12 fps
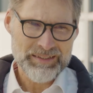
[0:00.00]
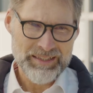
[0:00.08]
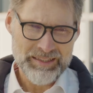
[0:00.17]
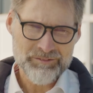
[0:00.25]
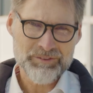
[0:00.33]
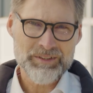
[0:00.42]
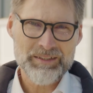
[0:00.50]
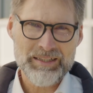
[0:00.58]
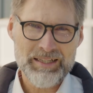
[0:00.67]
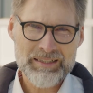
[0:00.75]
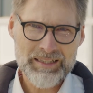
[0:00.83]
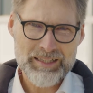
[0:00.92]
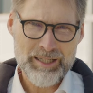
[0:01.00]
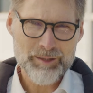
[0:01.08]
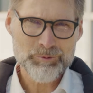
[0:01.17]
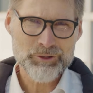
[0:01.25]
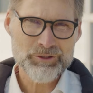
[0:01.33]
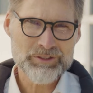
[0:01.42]
entweder gar keine
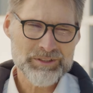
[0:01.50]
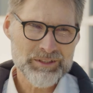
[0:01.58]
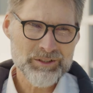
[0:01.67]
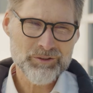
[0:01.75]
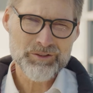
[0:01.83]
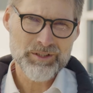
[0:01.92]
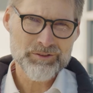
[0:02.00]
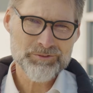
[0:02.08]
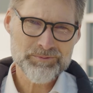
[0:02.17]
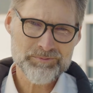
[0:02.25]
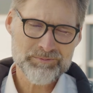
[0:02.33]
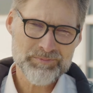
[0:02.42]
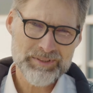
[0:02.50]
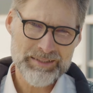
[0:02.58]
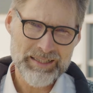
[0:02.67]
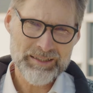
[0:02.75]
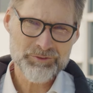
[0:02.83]
Absturzsicherung auf dem Dach